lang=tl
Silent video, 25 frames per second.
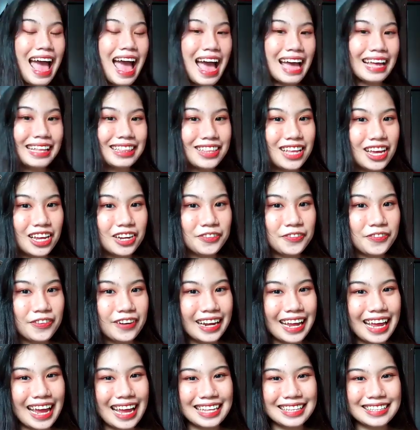And don't
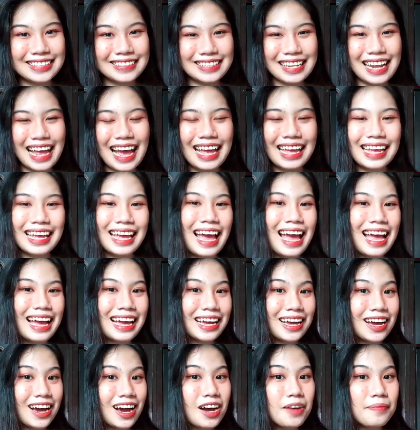forget to like,
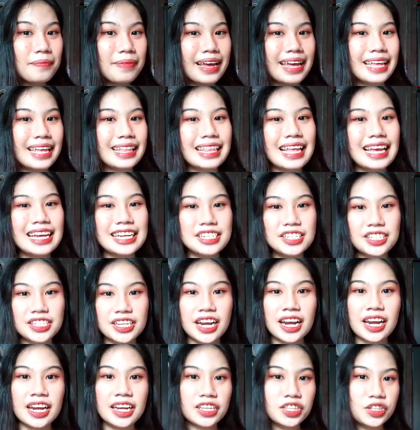comment, and
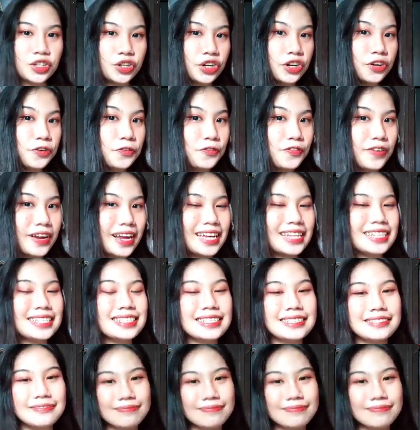share it to your friends.